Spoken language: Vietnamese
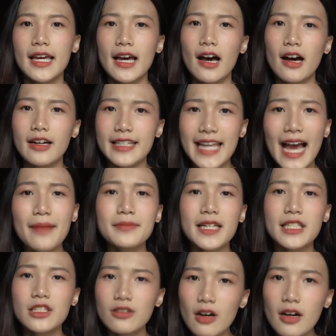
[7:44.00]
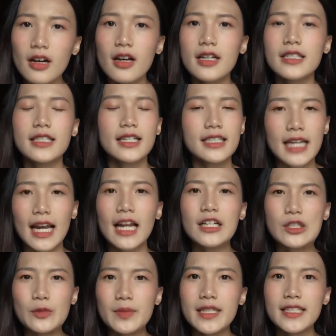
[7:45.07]
uh, ờ, nháp ra trước chắc chắn
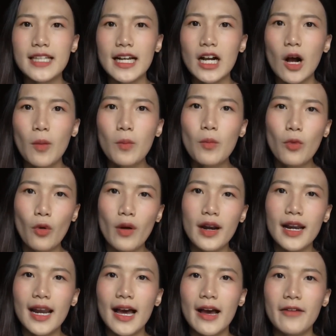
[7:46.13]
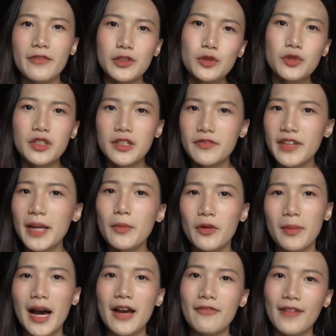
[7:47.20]
là chúng mình sẽ không muốn là ví dụ như viết
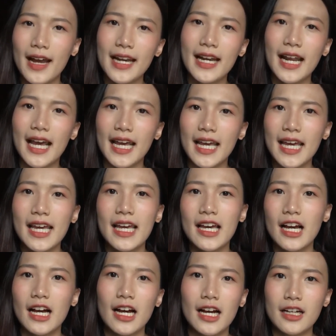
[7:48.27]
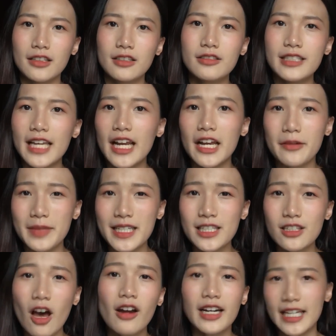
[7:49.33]
một bài văn này à, tự nhiên lại bị
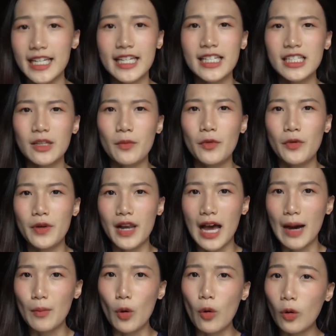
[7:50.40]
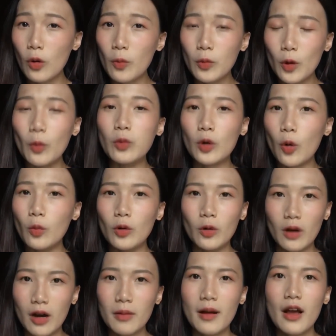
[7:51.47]
sót ý xong rồi là bố cục lủng củng
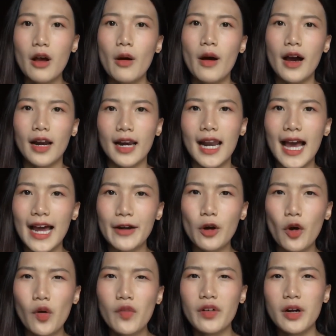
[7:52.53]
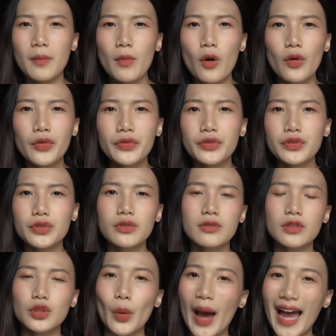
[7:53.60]
đúng không hoặc là đối với môn
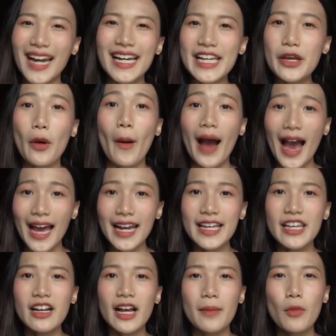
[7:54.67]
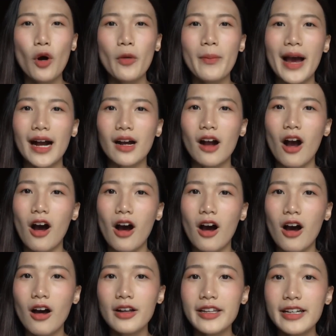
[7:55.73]
toán lý hóa này những cái môn mà
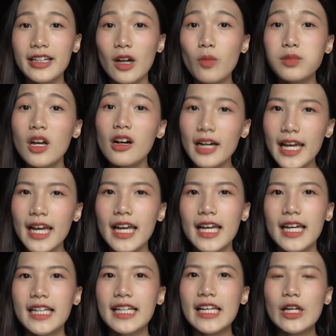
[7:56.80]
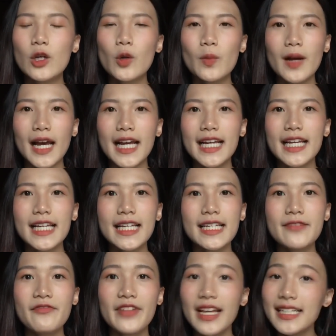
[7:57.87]
có những công thức ấy thì cũng
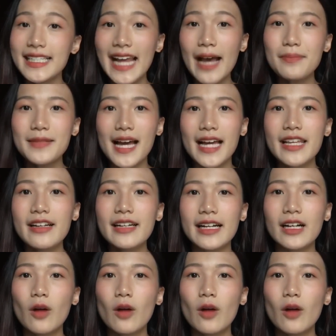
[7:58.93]
hãy viết nháp ra những cái